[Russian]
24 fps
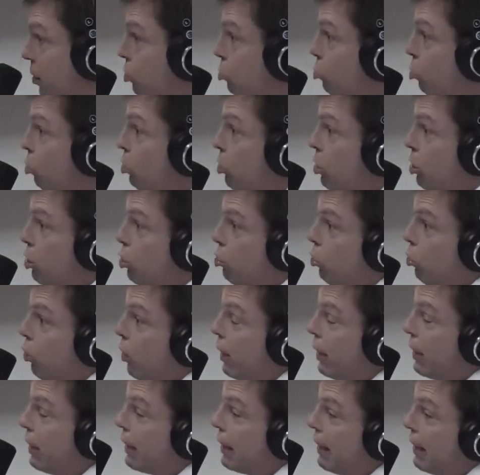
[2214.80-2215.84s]
Тот,
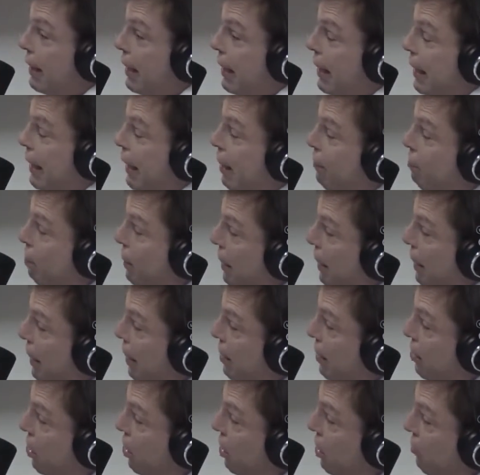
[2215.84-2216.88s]
кто это ЕГЭ
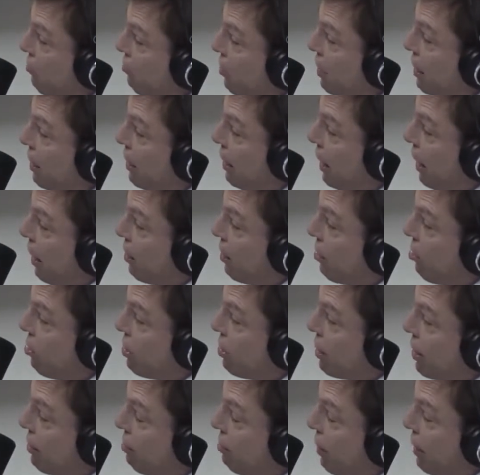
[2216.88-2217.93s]
предложил и внедрял, то
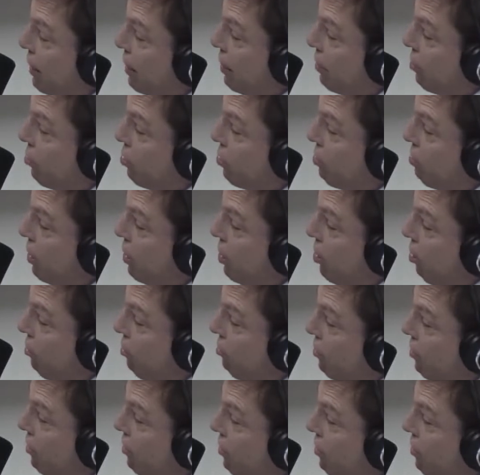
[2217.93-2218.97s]
есть господин
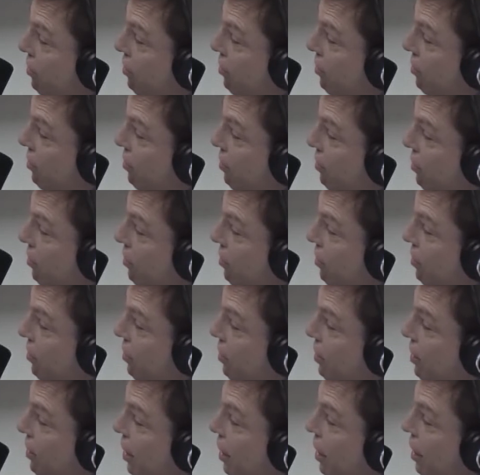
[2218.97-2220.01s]
Кузьминов.
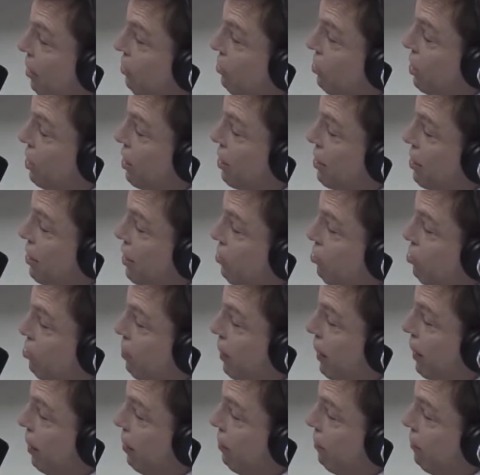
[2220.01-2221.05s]
Каковы шанс на успех?